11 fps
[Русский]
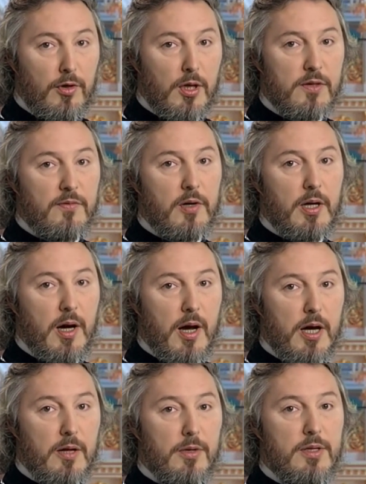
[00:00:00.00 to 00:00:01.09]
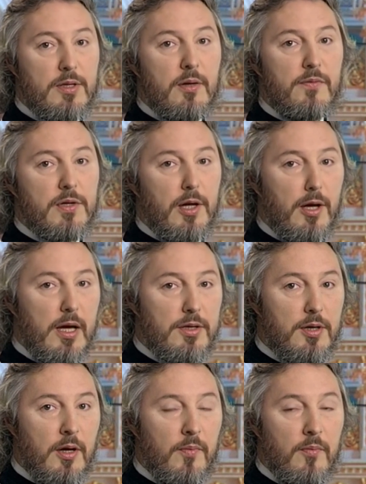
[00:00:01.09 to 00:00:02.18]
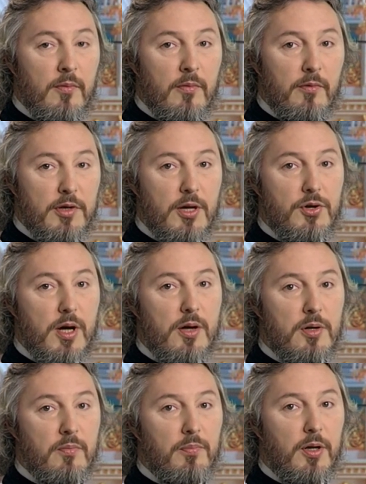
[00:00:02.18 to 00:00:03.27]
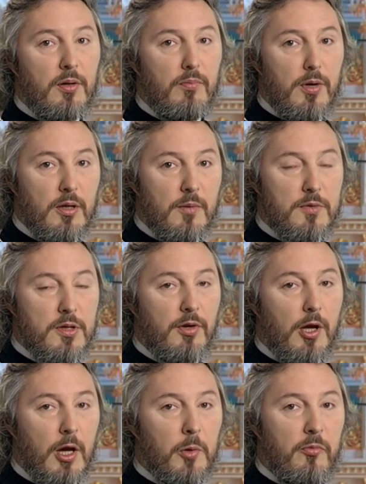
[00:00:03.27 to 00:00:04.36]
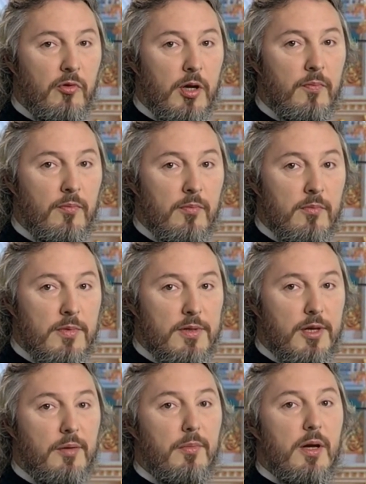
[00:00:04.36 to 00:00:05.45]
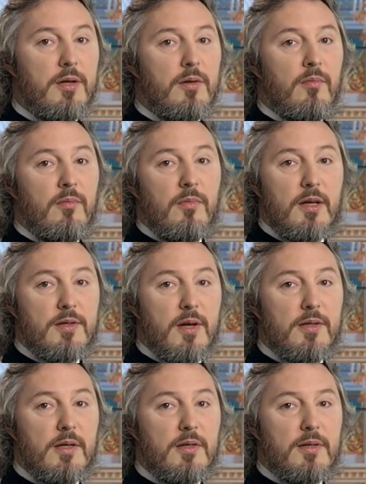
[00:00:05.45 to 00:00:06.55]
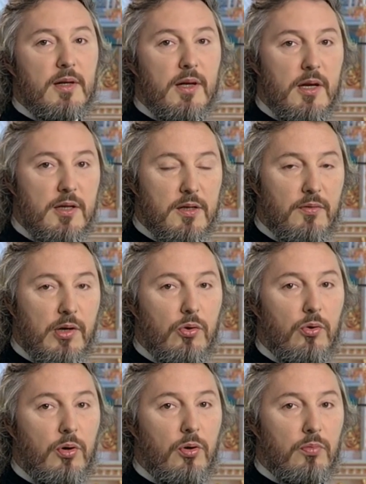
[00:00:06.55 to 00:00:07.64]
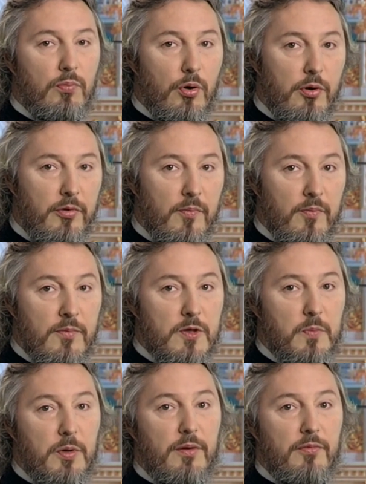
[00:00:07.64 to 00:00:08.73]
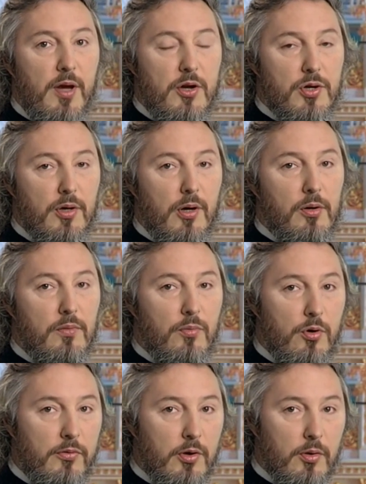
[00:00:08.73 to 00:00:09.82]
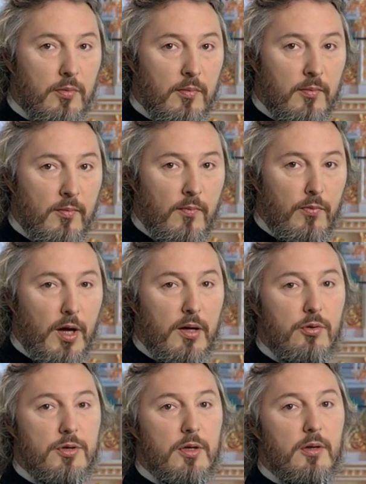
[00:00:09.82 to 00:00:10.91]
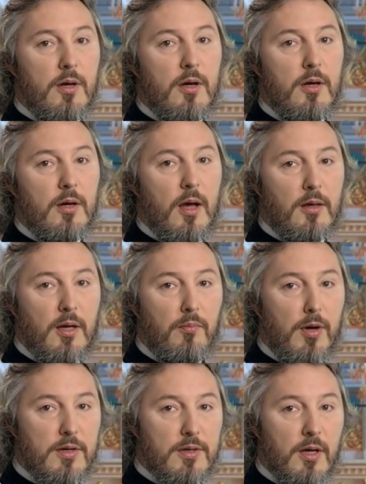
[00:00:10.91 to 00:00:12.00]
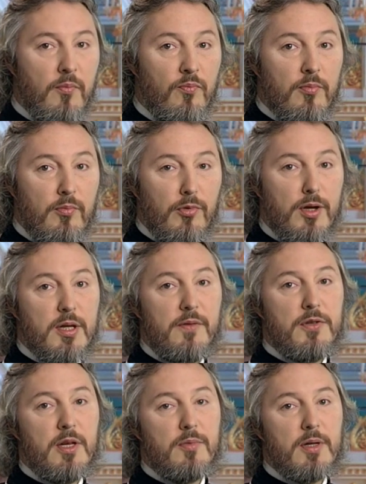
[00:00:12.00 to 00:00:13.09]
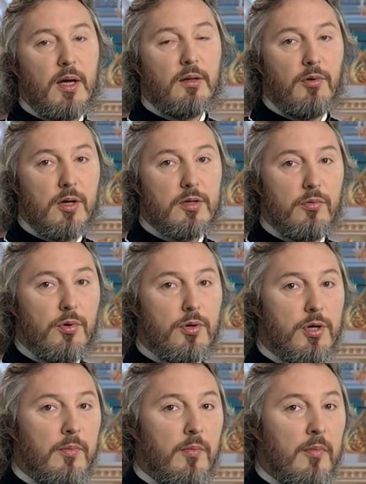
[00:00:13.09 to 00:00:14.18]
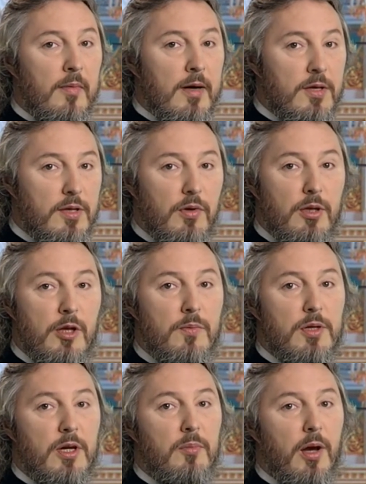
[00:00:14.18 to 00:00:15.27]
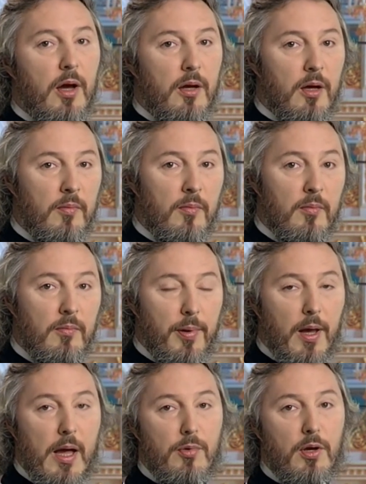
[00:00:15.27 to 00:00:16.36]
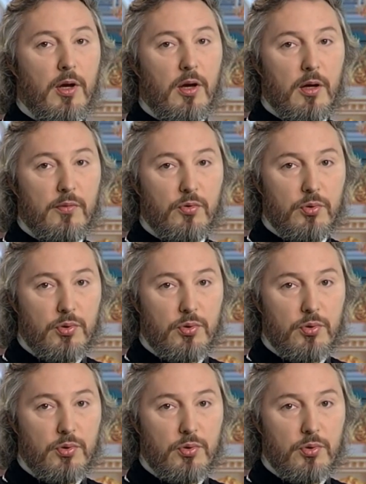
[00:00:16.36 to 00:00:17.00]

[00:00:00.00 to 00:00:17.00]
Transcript: неразвлекаемости в занятии высочайшим предметом своей любви, стремясь, так сказать, слить свою любовь с привечной любовью, находит и это место не совсем соответствующим святым стремлением, пламенной его